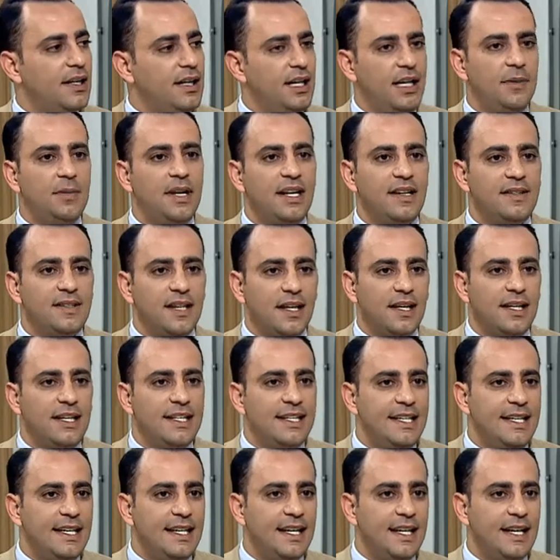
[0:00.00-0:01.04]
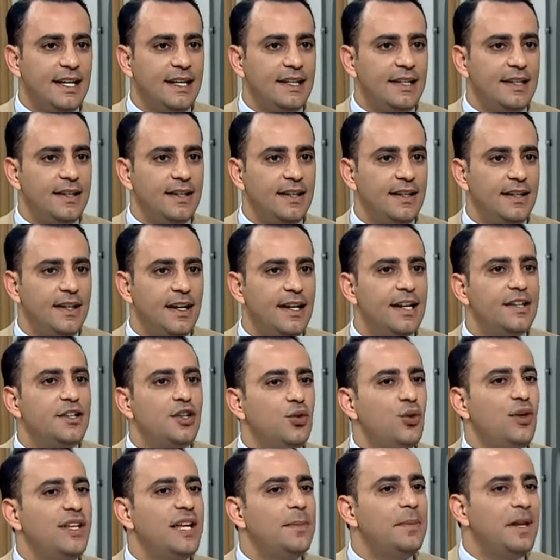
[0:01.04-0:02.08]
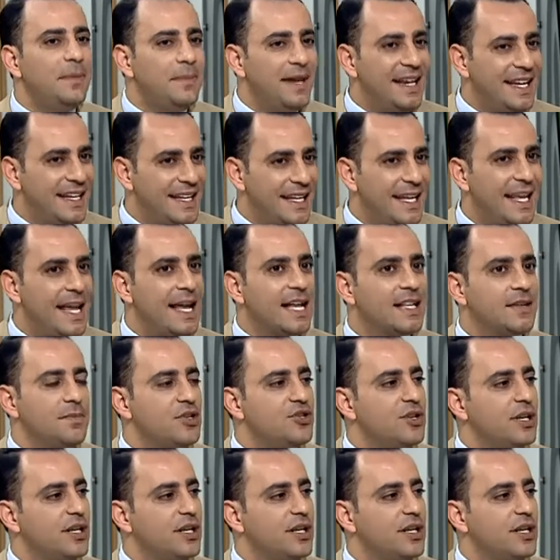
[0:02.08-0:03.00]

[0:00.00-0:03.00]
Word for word: الاعمال التقليديه آه، نعم. التي تعنى بالبلديه لكن